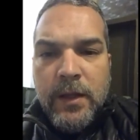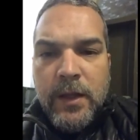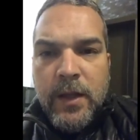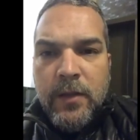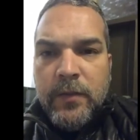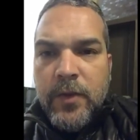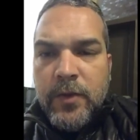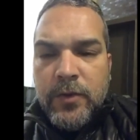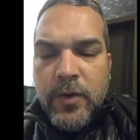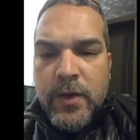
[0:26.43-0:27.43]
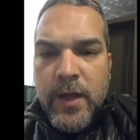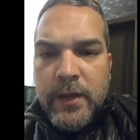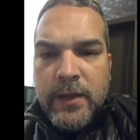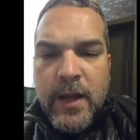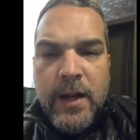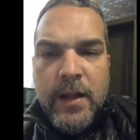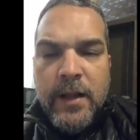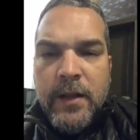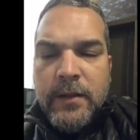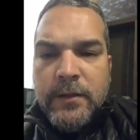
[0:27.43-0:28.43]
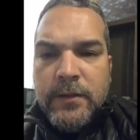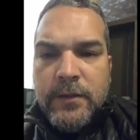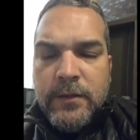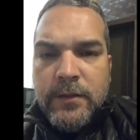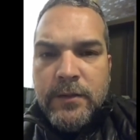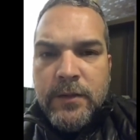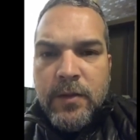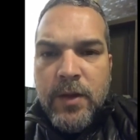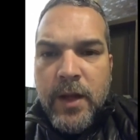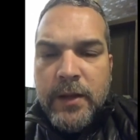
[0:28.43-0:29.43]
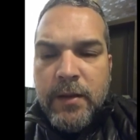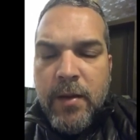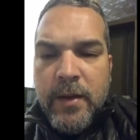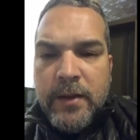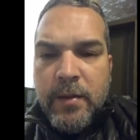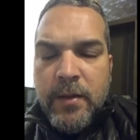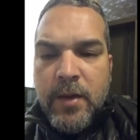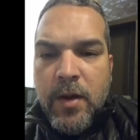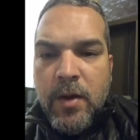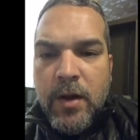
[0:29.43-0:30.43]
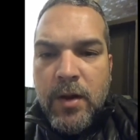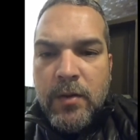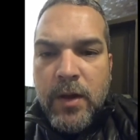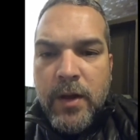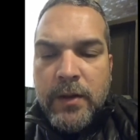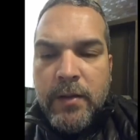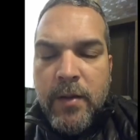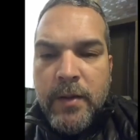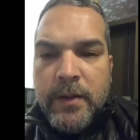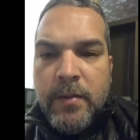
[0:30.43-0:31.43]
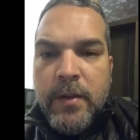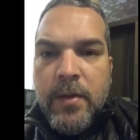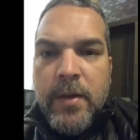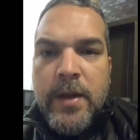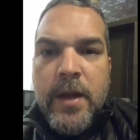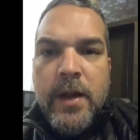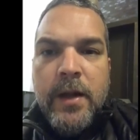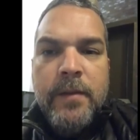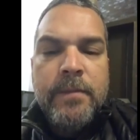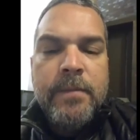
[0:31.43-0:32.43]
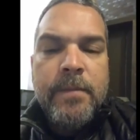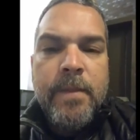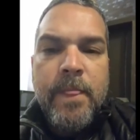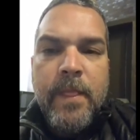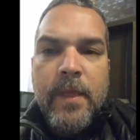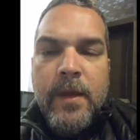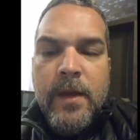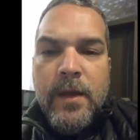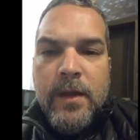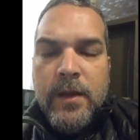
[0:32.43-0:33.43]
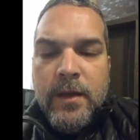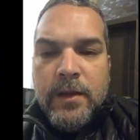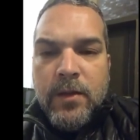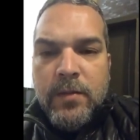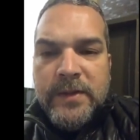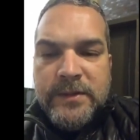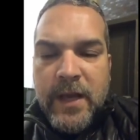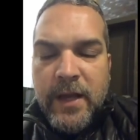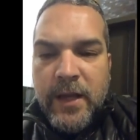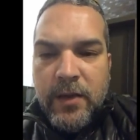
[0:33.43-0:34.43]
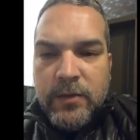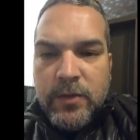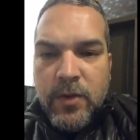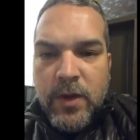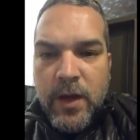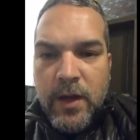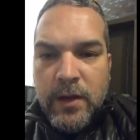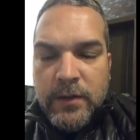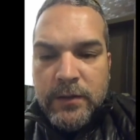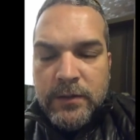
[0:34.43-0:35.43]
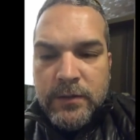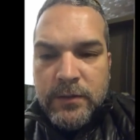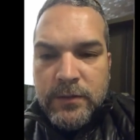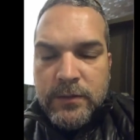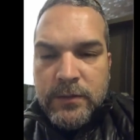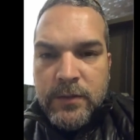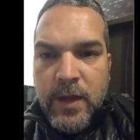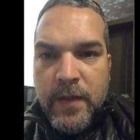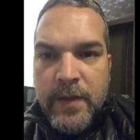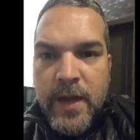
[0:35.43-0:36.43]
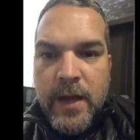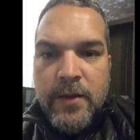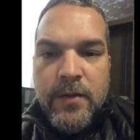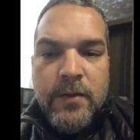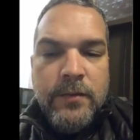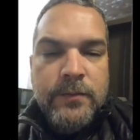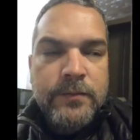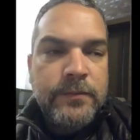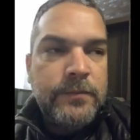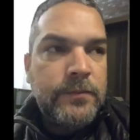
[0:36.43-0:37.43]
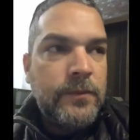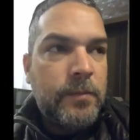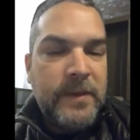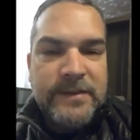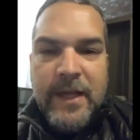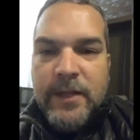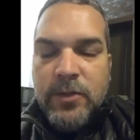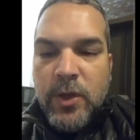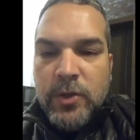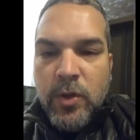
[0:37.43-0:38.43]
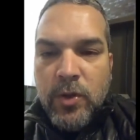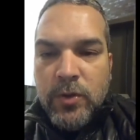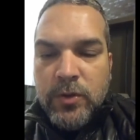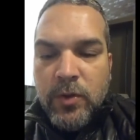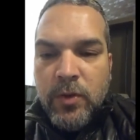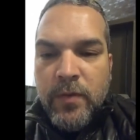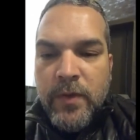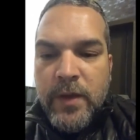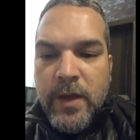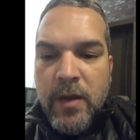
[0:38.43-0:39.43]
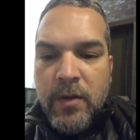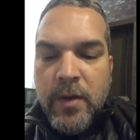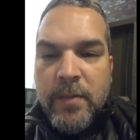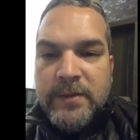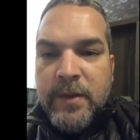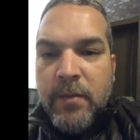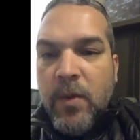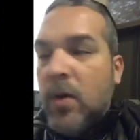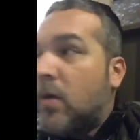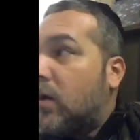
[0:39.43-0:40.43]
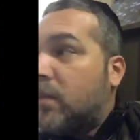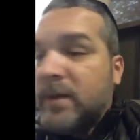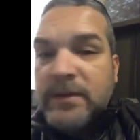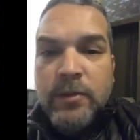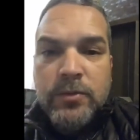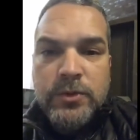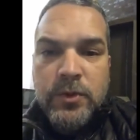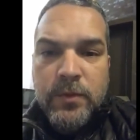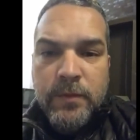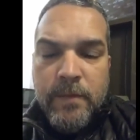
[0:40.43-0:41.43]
Aquí donde yo estoy ya es tarde. Alguna gente va a ver este video ahora, alguna gente va a ver este video mañana. todo este es un mensaje que nos toca a diario. Nos pasa esto a todos, todos los días. A uno le pasa poco, a uno le pasa mucho.